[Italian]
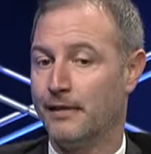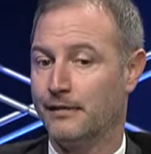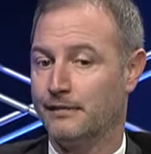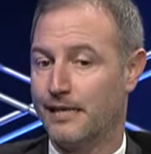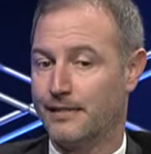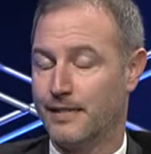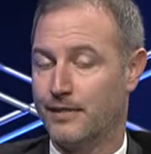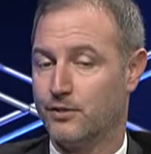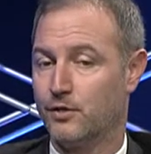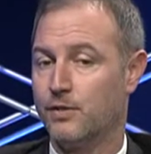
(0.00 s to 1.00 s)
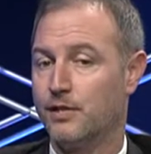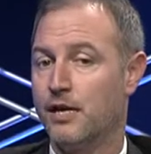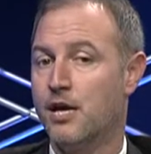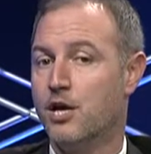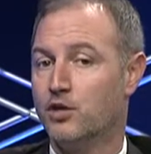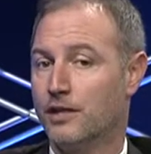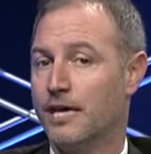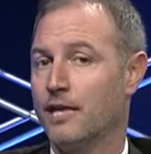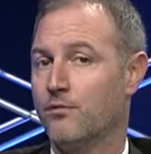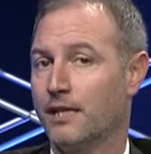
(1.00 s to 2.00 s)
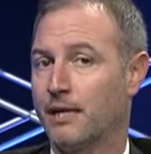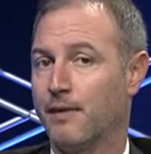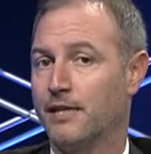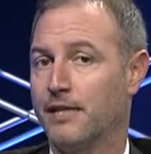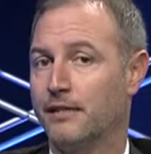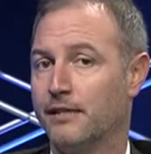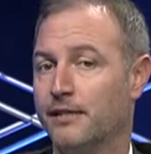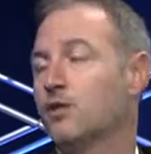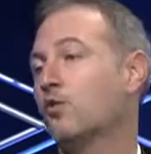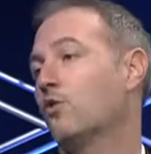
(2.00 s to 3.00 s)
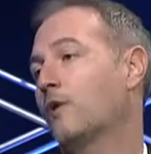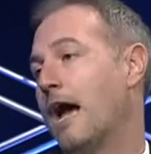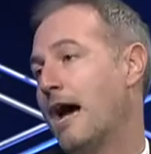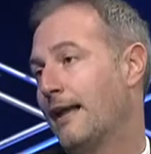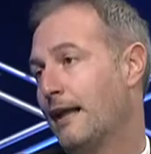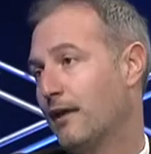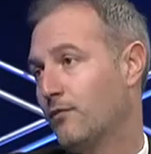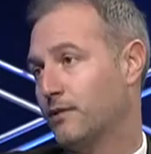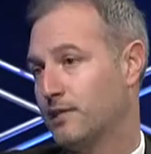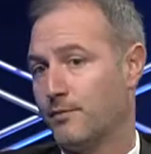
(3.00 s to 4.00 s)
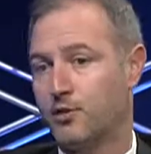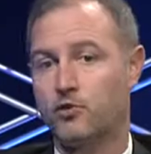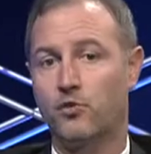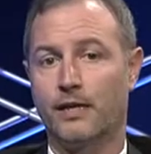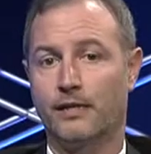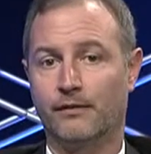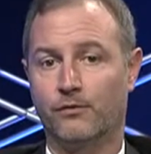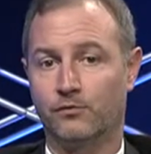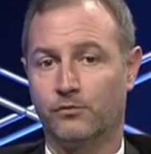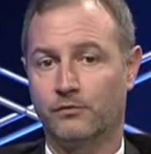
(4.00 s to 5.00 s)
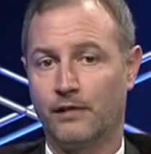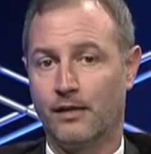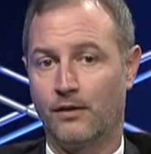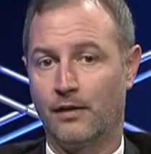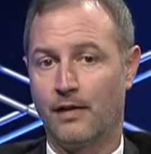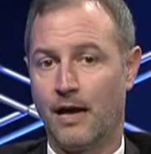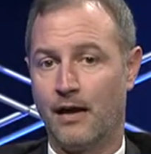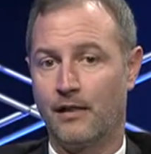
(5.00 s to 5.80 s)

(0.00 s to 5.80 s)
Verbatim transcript: in, tal senso e quindi cercare in qualche maniera di ricollocare queste persone che devono scontare la,